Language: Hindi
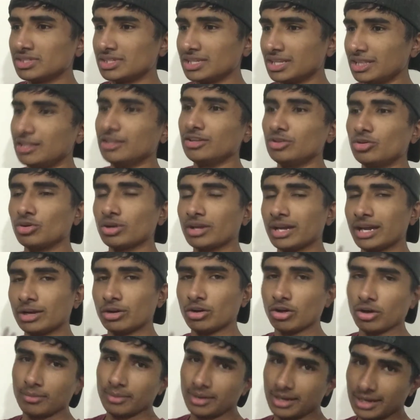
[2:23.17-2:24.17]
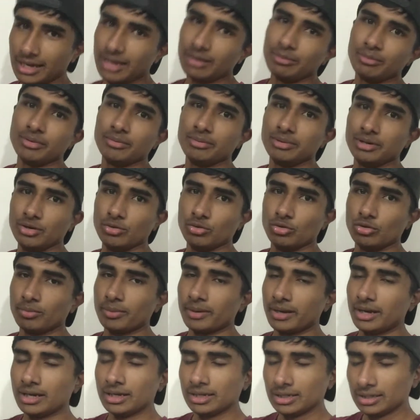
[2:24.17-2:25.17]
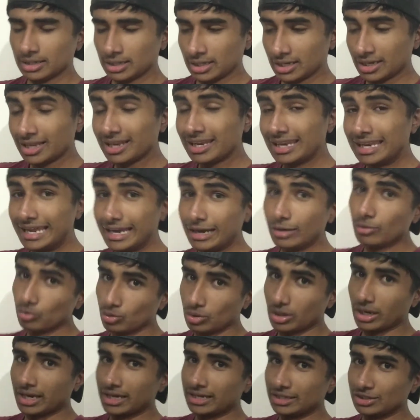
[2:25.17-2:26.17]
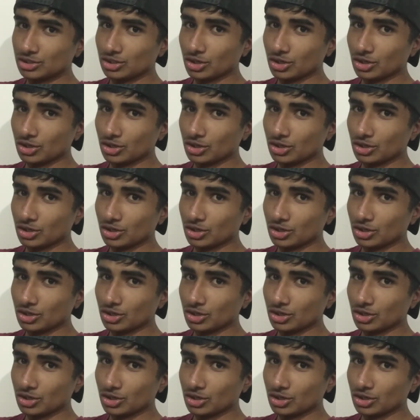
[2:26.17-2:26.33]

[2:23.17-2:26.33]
जल्दी तो क्या नॉर्मल टाइम पे भी नहीं उठ पाया लेट उठा इन